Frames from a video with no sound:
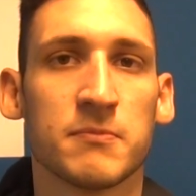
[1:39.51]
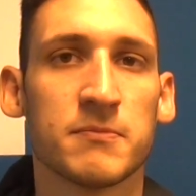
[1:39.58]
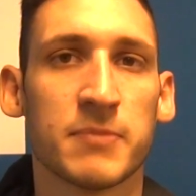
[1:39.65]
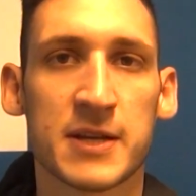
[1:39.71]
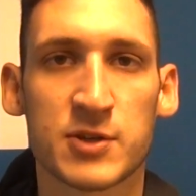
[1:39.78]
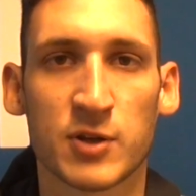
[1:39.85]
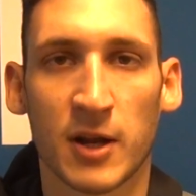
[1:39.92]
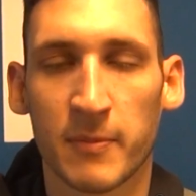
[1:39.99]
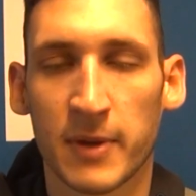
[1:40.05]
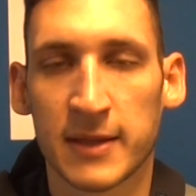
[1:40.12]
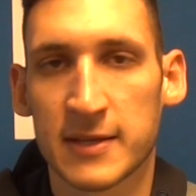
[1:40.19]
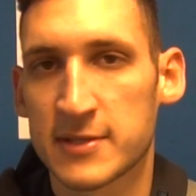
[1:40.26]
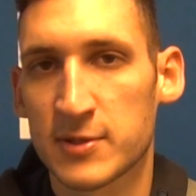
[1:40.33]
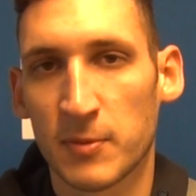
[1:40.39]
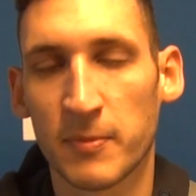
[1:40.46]

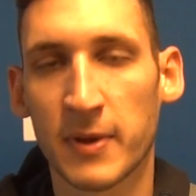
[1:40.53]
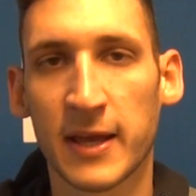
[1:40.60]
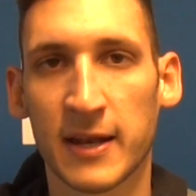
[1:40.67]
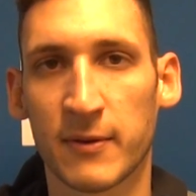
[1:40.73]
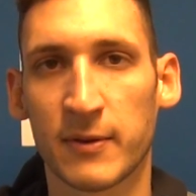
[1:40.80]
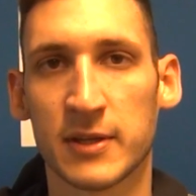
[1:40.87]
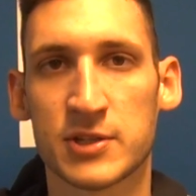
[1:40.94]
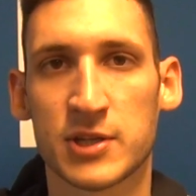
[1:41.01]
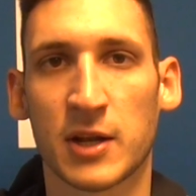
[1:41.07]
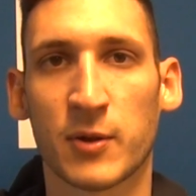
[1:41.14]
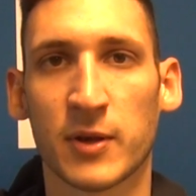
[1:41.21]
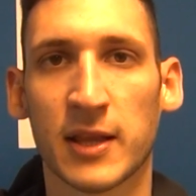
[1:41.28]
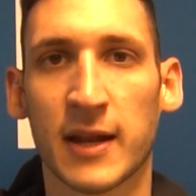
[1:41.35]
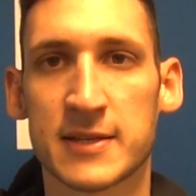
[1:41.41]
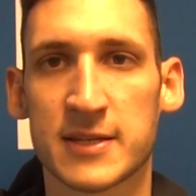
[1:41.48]
Personalmente sto bene, quindi cerco
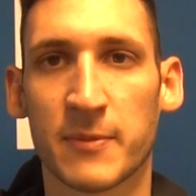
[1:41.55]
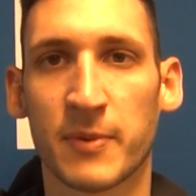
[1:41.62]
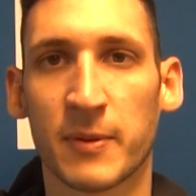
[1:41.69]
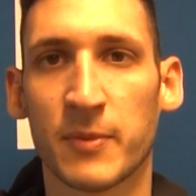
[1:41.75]
di dare sempre